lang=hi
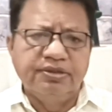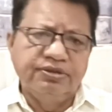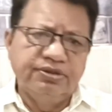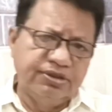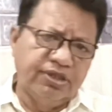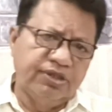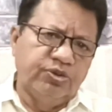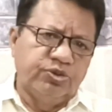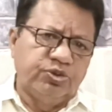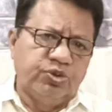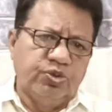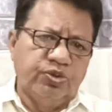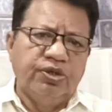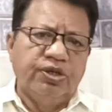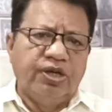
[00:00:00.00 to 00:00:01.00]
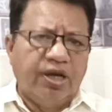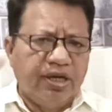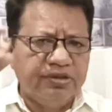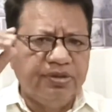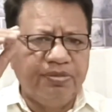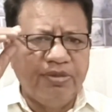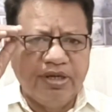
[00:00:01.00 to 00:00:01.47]
जी हाँ दोस्तों आज
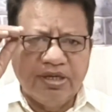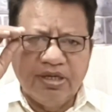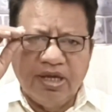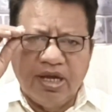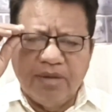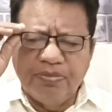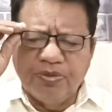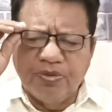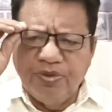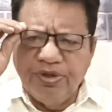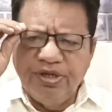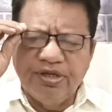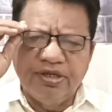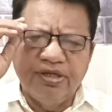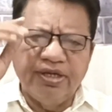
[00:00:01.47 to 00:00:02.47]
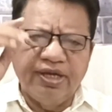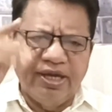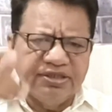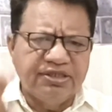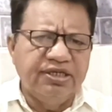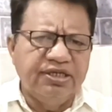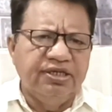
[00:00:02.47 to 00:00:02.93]
हम आपको एक
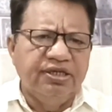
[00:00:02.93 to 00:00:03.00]
ऐसे